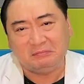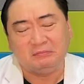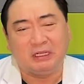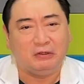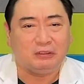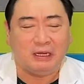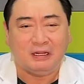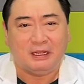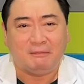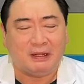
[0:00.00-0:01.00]
ganun
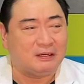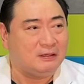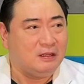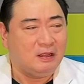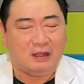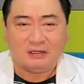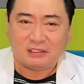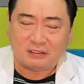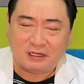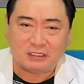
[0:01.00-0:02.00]
talaga. Parang ang
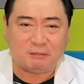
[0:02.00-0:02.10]
stress